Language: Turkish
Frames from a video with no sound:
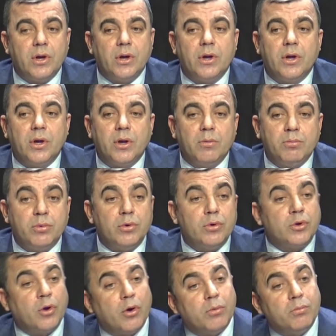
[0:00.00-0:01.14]
E,
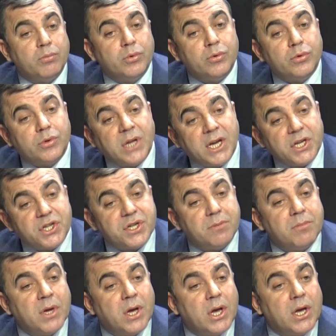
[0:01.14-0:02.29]
bu kö, bu
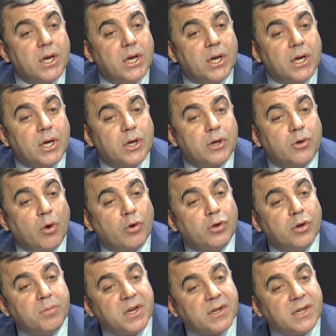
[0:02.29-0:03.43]
değişim e,
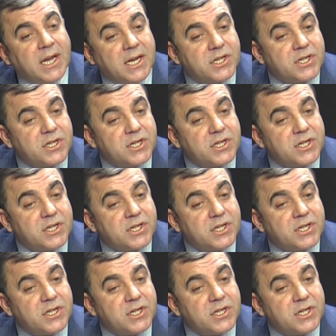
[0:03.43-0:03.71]
köklü bir